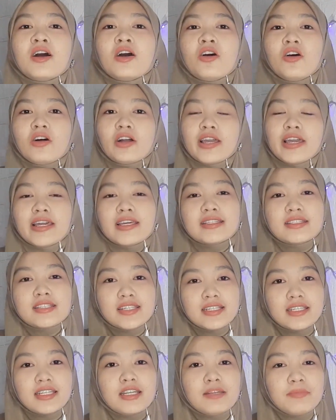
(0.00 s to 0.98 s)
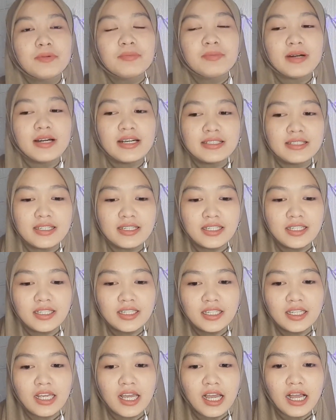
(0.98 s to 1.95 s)
Oke, jadi di pembahasan
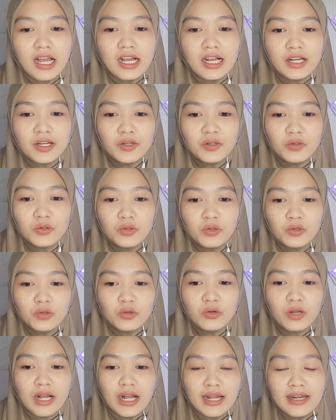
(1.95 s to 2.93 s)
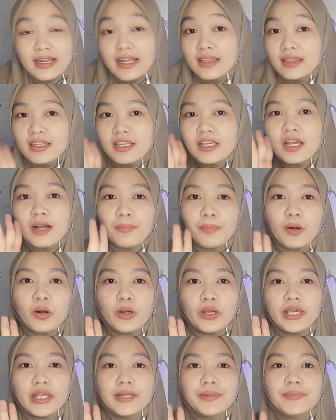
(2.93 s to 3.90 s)
ini aku ada tiga
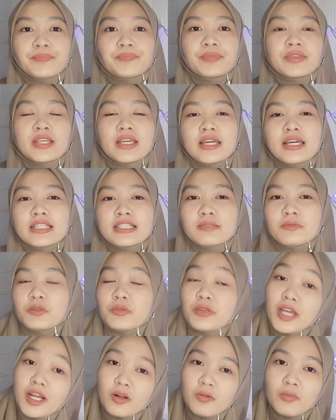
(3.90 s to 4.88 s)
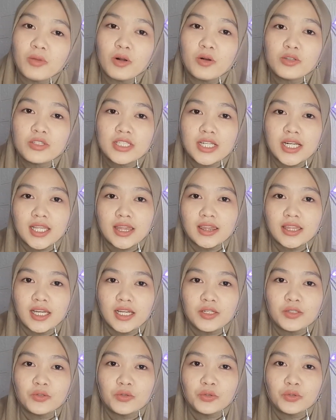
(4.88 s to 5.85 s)
poin. Sebelumnya aku mau
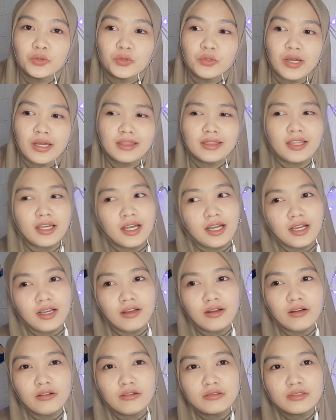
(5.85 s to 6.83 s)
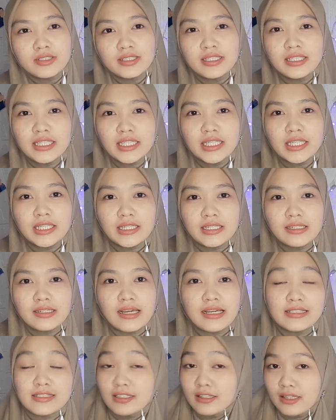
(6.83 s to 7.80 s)
cerita dulu atau sedikit
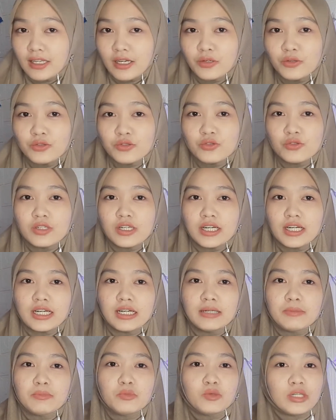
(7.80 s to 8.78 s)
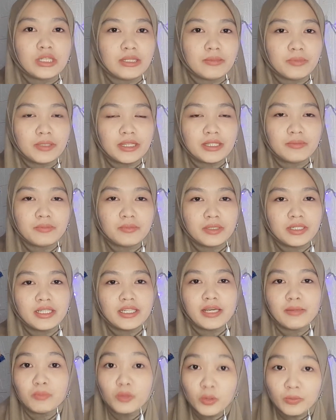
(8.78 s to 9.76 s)
ngasih tahu juga buat teman-teman
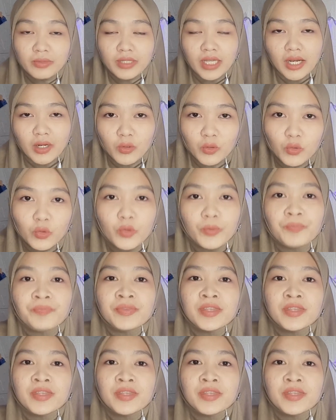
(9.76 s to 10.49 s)
yang belum tahu